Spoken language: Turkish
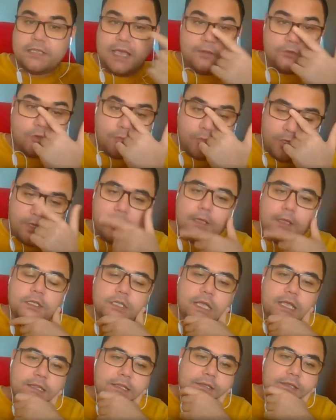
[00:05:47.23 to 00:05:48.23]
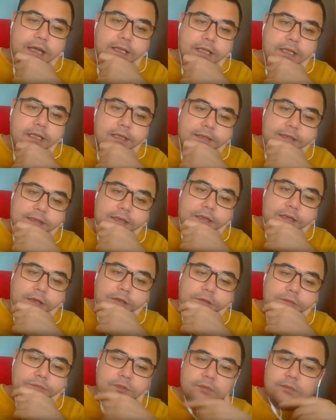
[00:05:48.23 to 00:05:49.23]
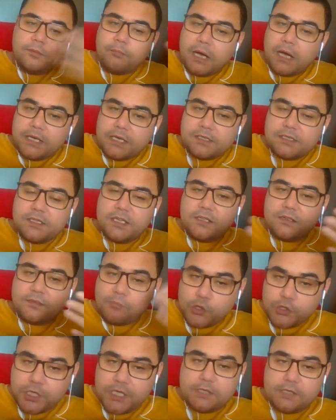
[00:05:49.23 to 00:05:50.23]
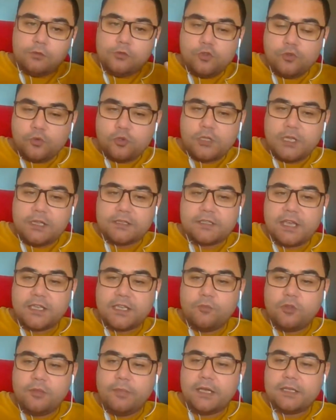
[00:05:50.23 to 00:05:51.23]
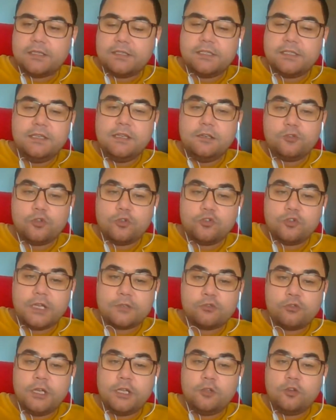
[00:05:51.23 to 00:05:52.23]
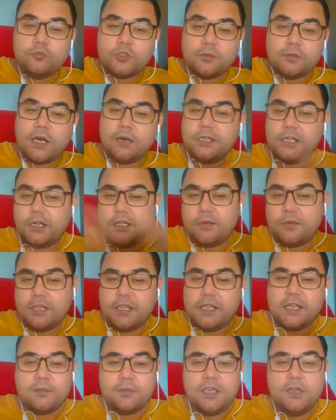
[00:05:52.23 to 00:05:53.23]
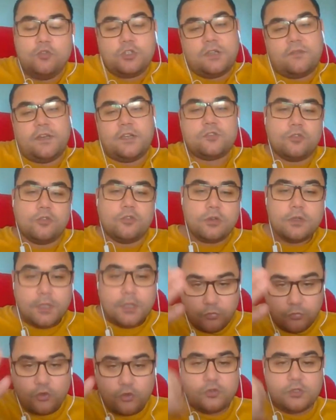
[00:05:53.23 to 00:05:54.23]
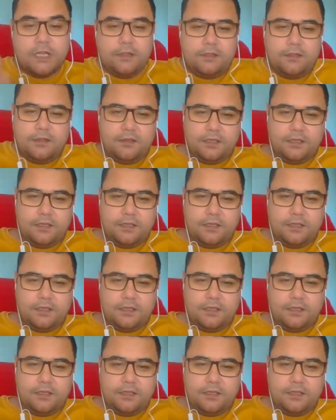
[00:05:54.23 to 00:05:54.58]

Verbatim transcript: Yani çok böyle şey gelir hani e, manasız gelir, boş gelir, lüzumsuz gelir. Sanki böyle bazı sihirli sözcükler söyleniyormuş gibi abrakadabralar gibi. Niye üç defa söylüyor? Bu yüzden.